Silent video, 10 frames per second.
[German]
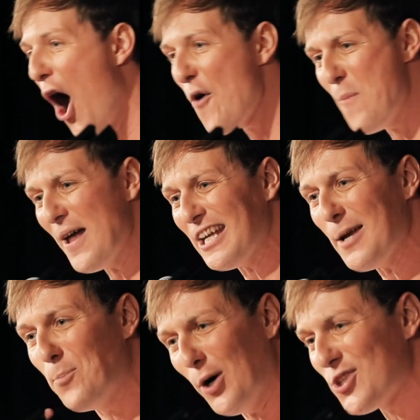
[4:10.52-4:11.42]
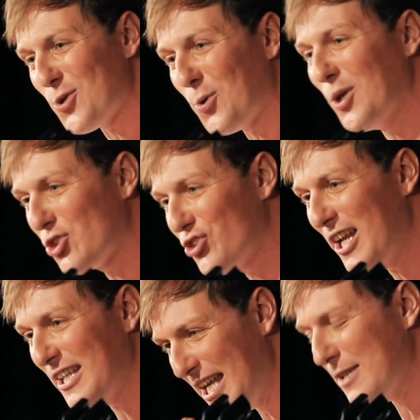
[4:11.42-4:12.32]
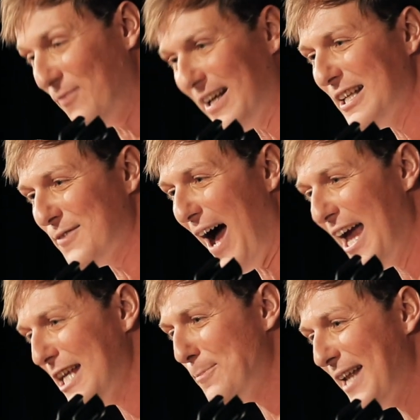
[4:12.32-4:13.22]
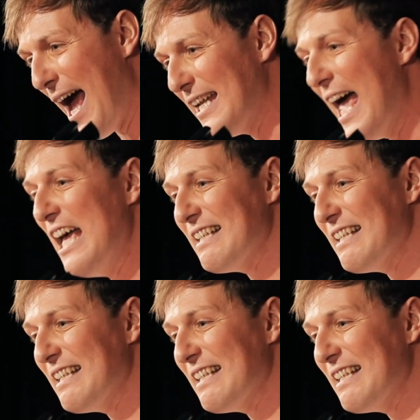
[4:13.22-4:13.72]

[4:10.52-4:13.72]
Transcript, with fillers: Auf meiner Geburtsurkunde steht, ich wirklich war, ich bin ein